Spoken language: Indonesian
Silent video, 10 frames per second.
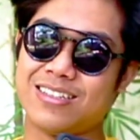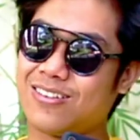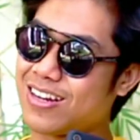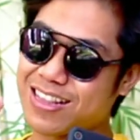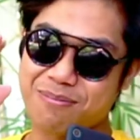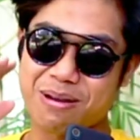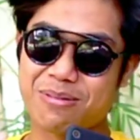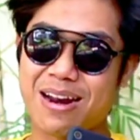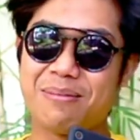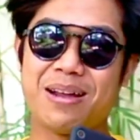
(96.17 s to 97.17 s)
oke tanpa
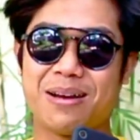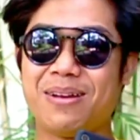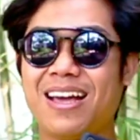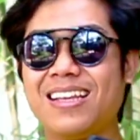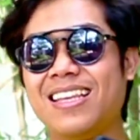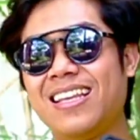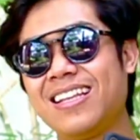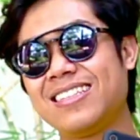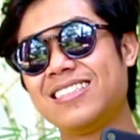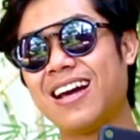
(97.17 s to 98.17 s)
berlama-lama lagi
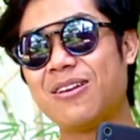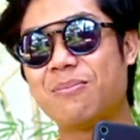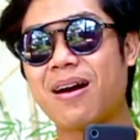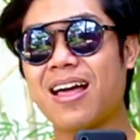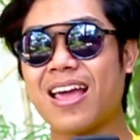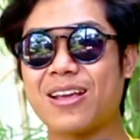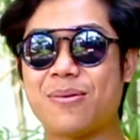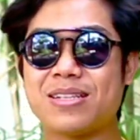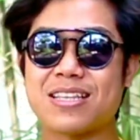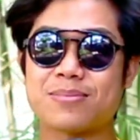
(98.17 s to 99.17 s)
jangan lupa like,
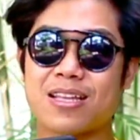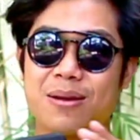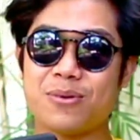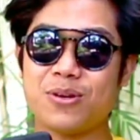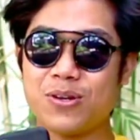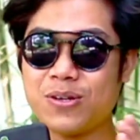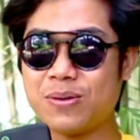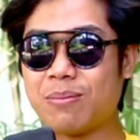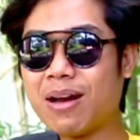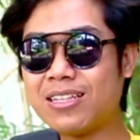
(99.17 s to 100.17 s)
comment, subscribe dulu
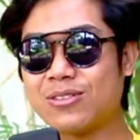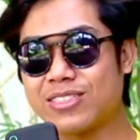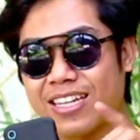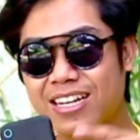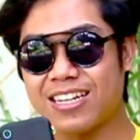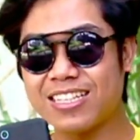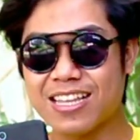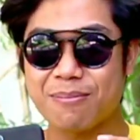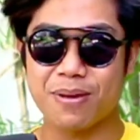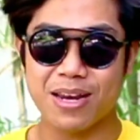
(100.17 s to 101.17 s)
bantu channel ini
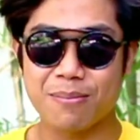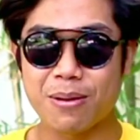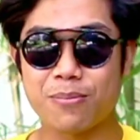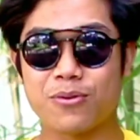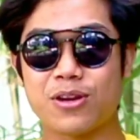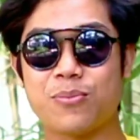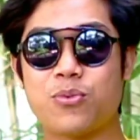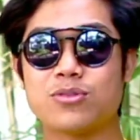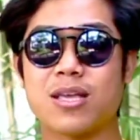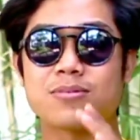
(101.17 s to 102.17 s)
sampai 50 ribu
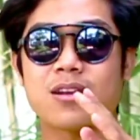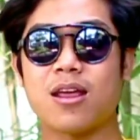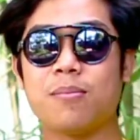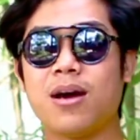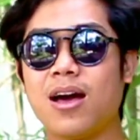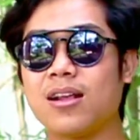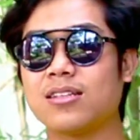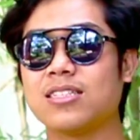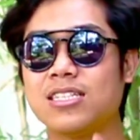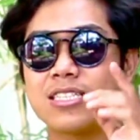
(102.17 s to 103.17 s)
subscriber
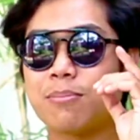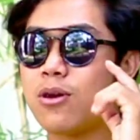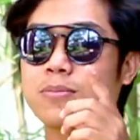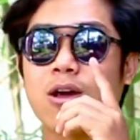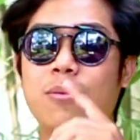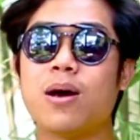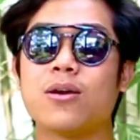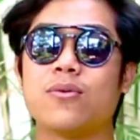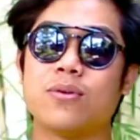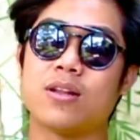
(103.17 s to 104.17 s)
di sebelum tahun
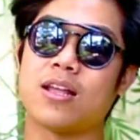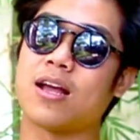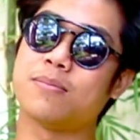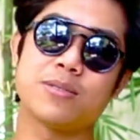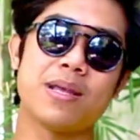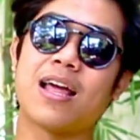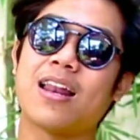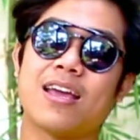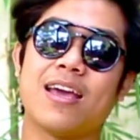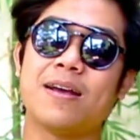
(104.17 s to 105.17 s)
baru ya bismillah
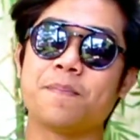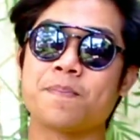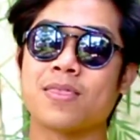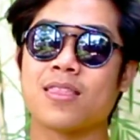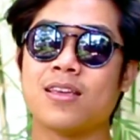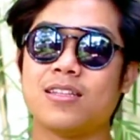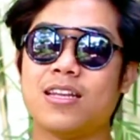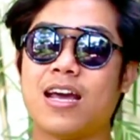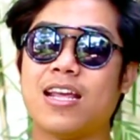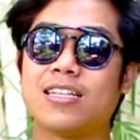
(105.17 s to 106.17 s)
lah ya
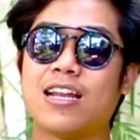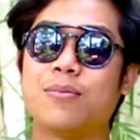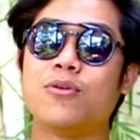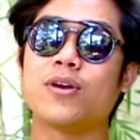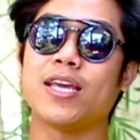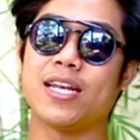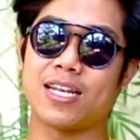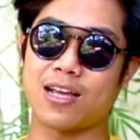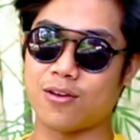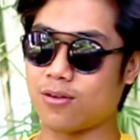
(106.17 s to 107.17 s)
tidak ada yang tidak mungkin
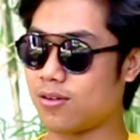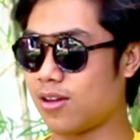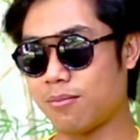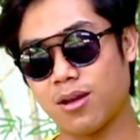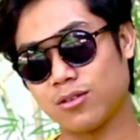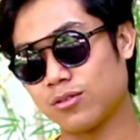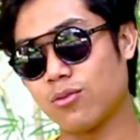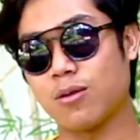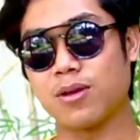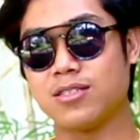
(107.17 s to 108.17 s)
kalau emang
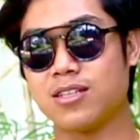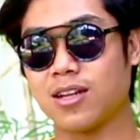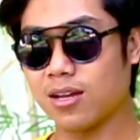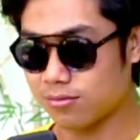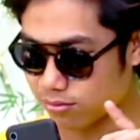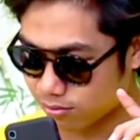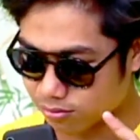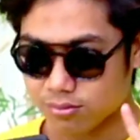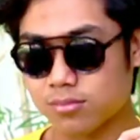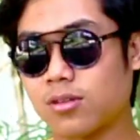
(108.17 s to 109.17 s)
Tuhan mengizinkan
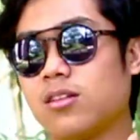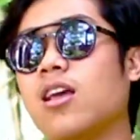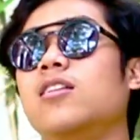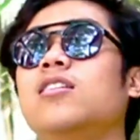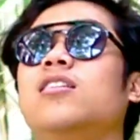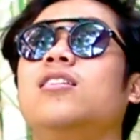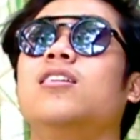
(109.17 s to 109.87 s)
terjadi